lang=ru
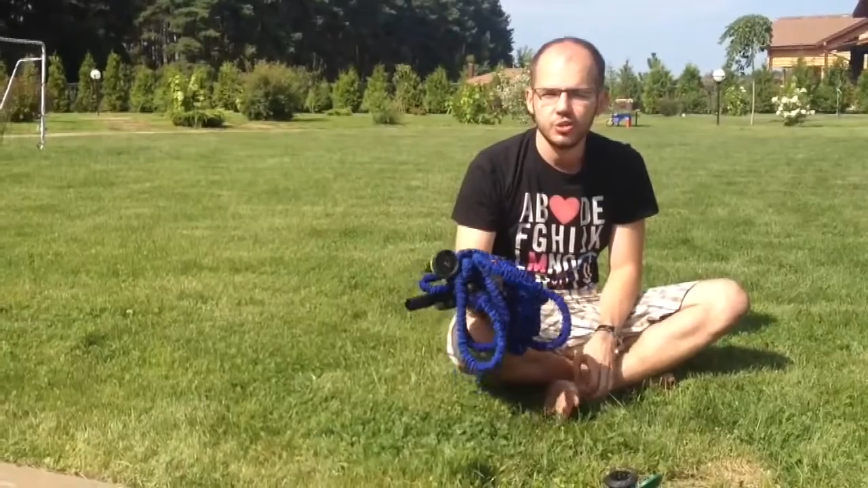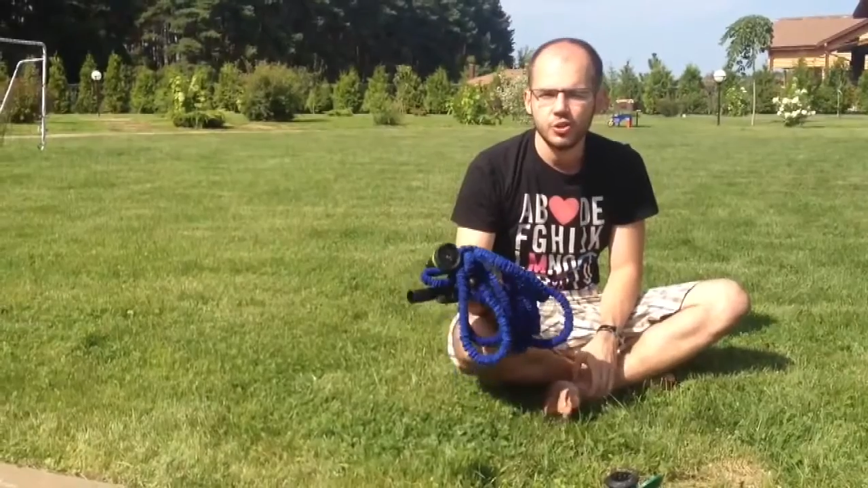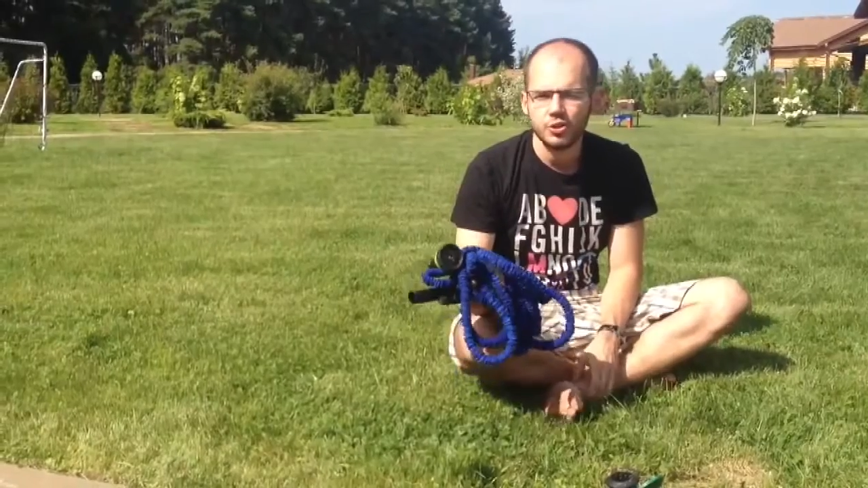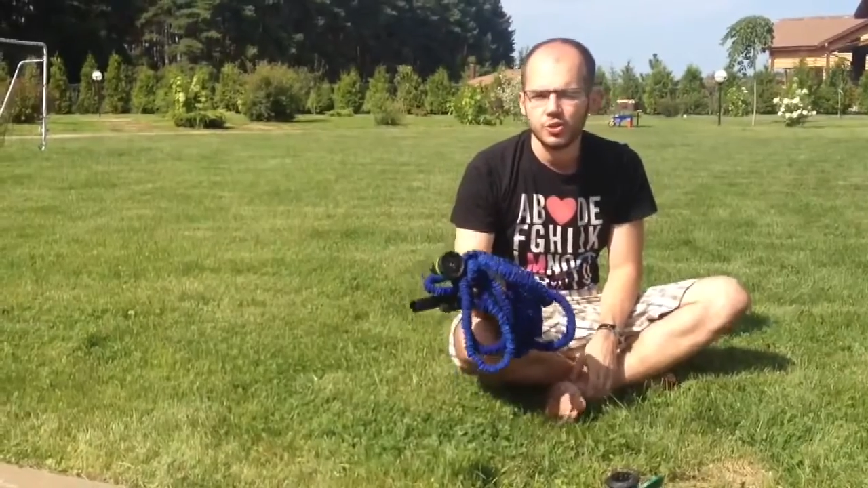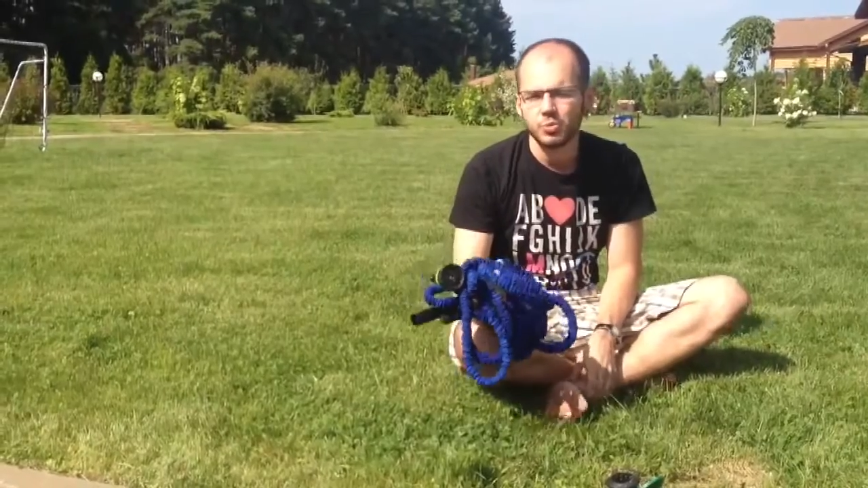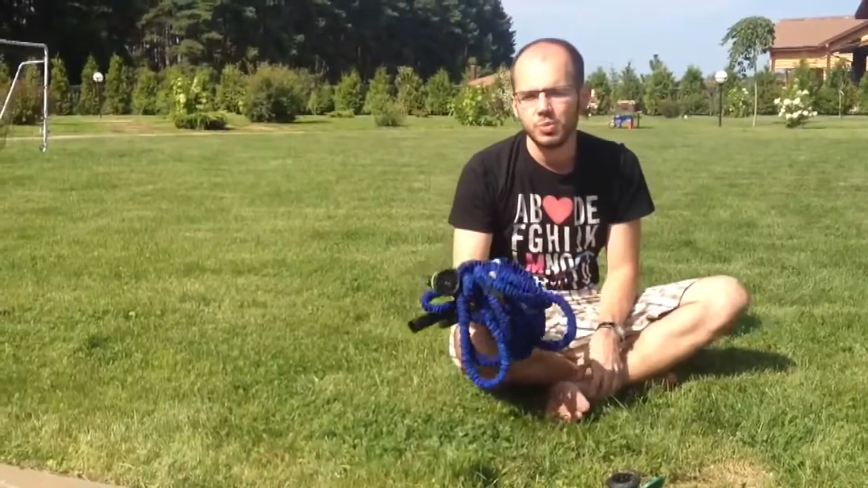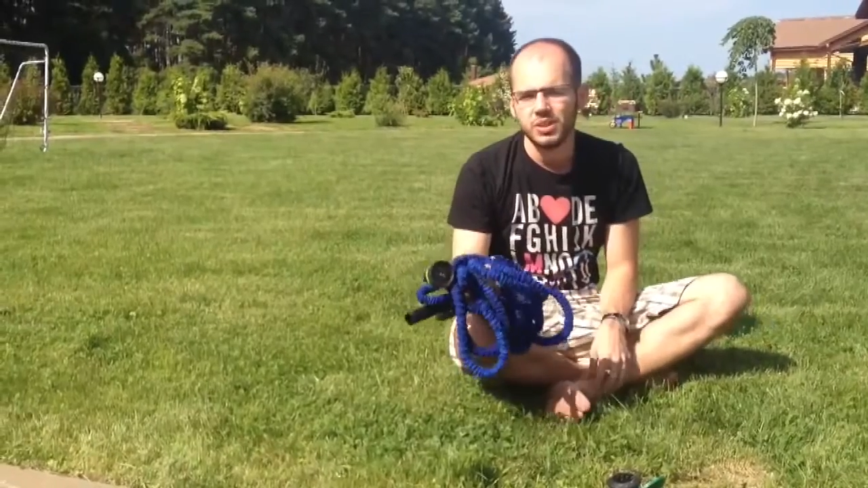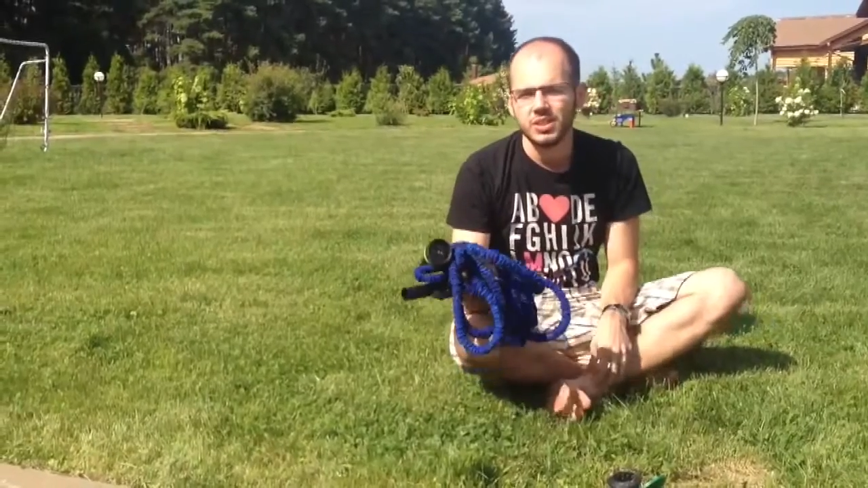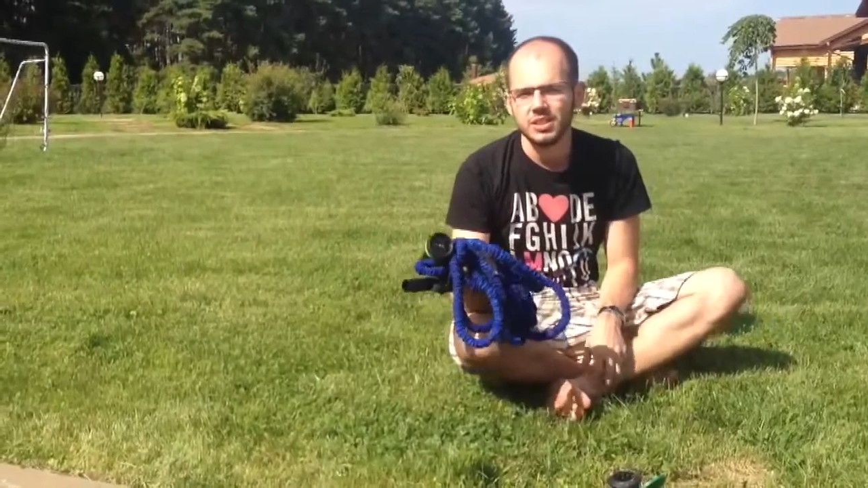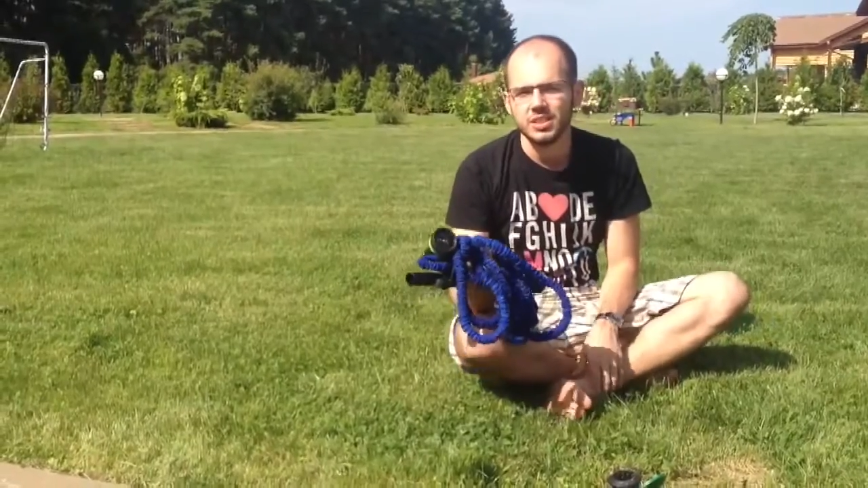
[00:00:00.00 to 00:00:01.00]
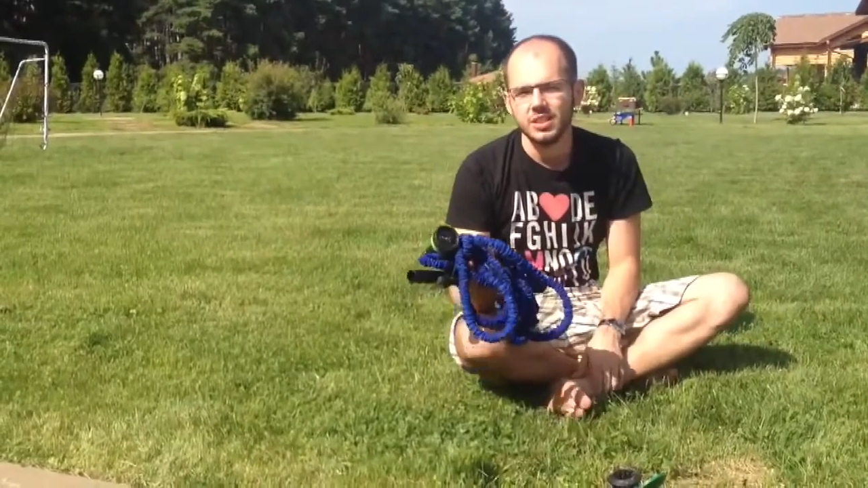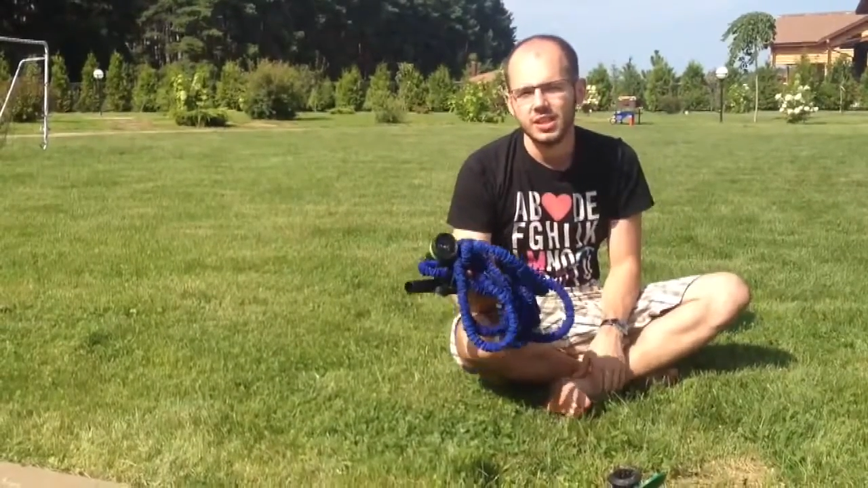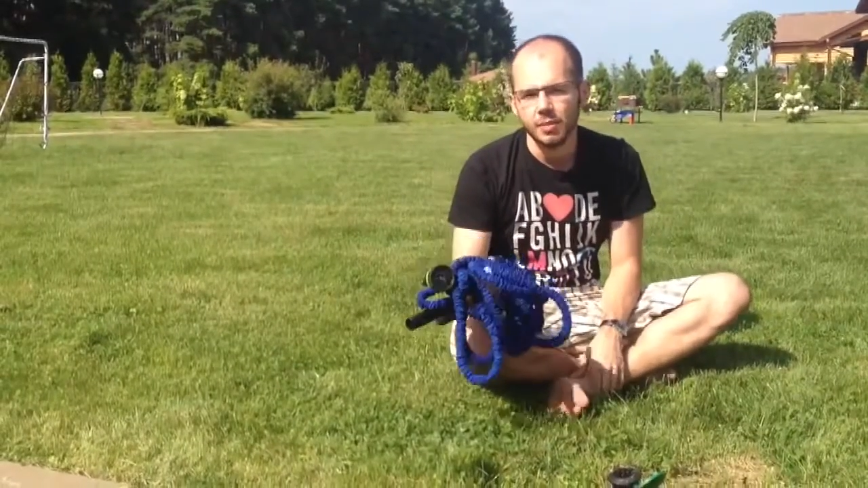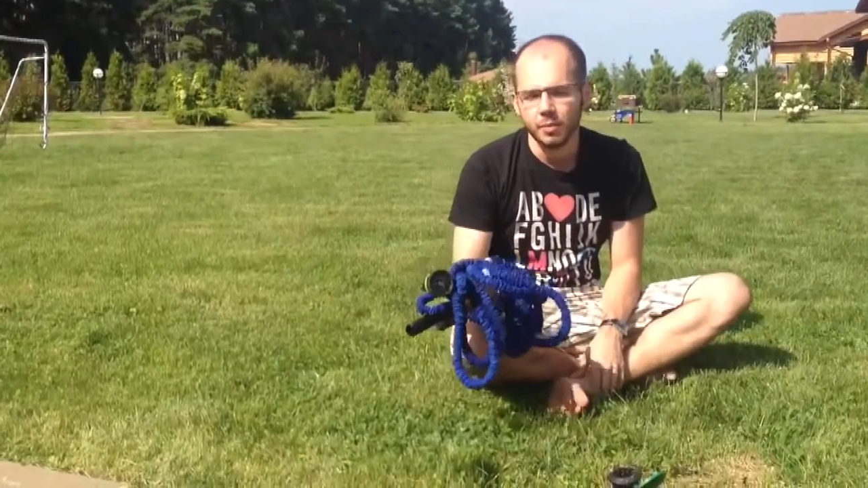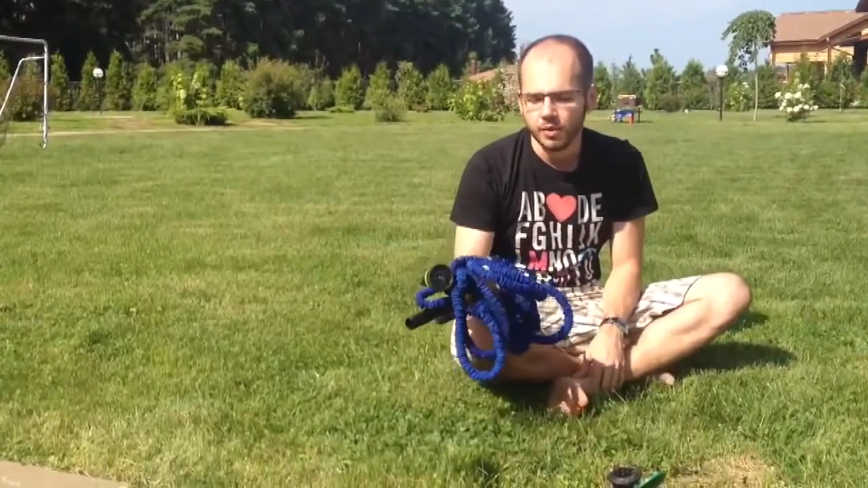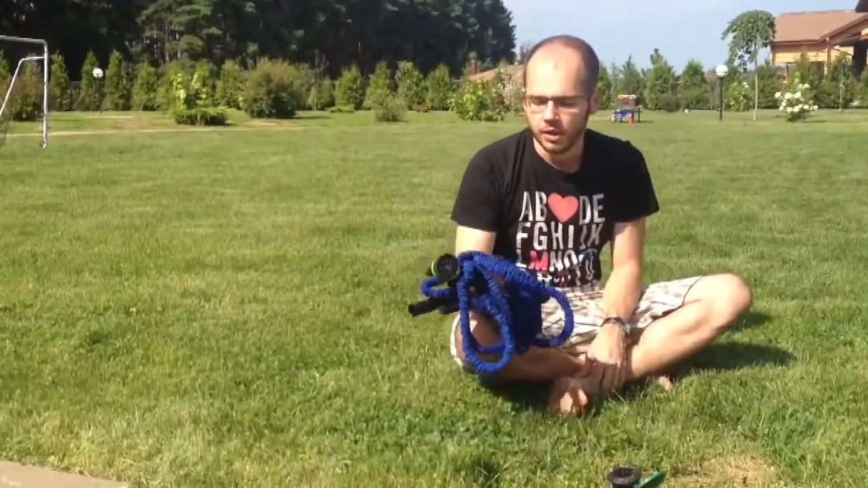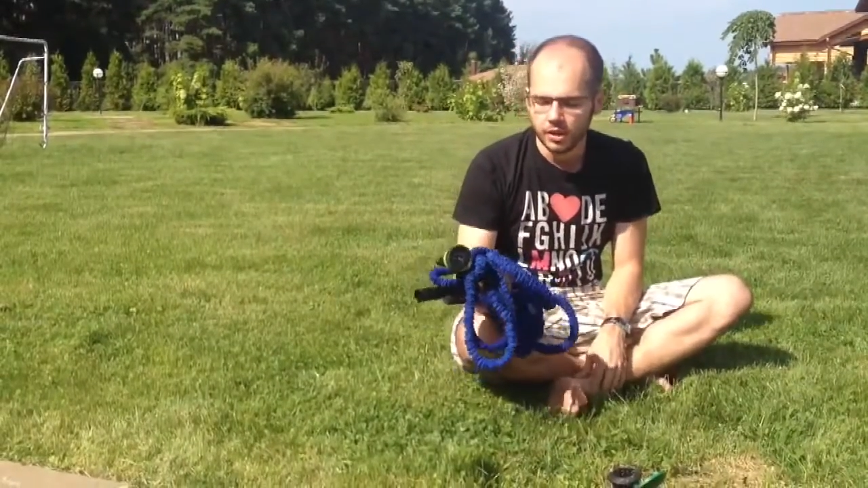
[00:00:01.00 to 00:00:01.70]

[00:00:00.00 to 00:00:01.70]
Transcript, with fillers: 450 грамм.